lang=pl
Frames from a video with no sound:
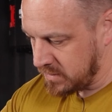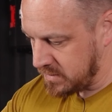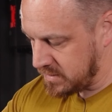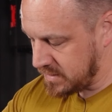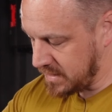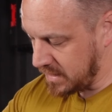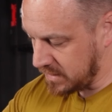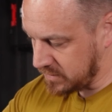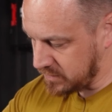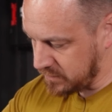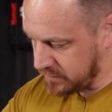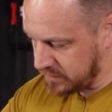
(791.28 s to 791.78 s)

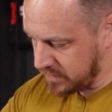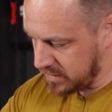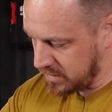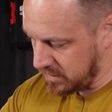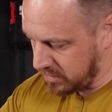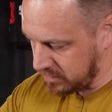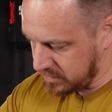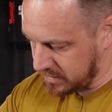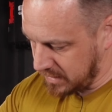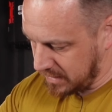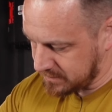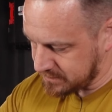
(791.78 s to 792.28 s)
Tak to
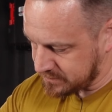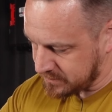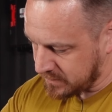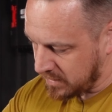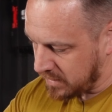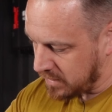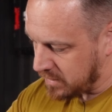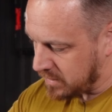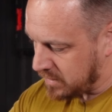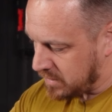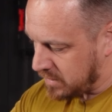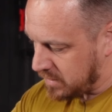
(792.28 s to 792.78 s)
wygląda.
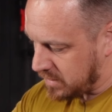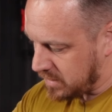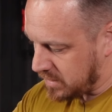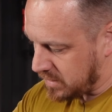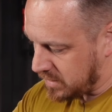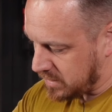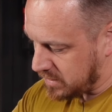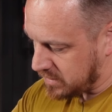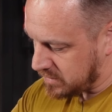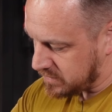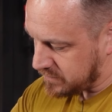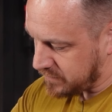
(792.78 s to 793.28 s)

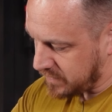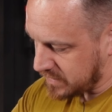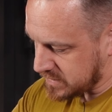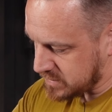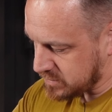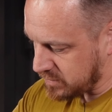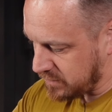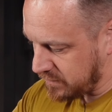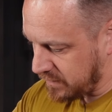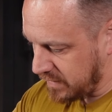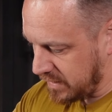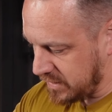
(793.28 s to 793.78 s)
E, dwa
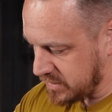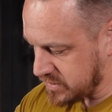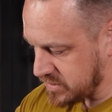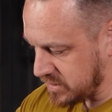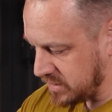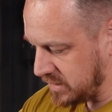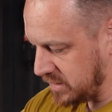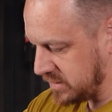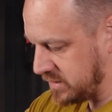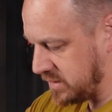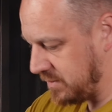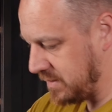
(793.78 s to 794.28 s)
słowa jeszcze
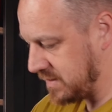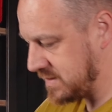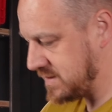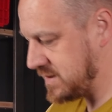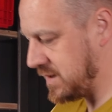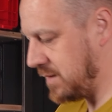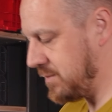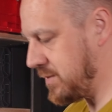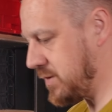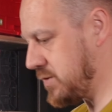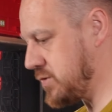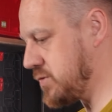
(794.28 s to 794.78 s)
na temat
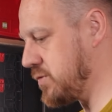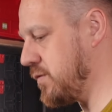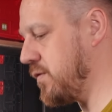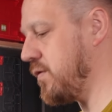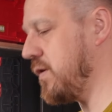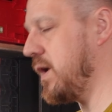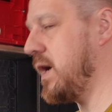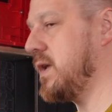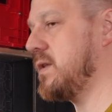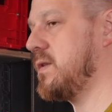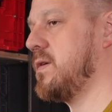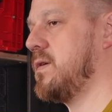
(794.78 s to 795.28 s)
samych
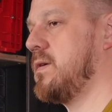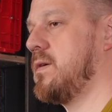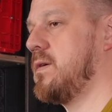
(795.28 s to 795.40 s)
szuflad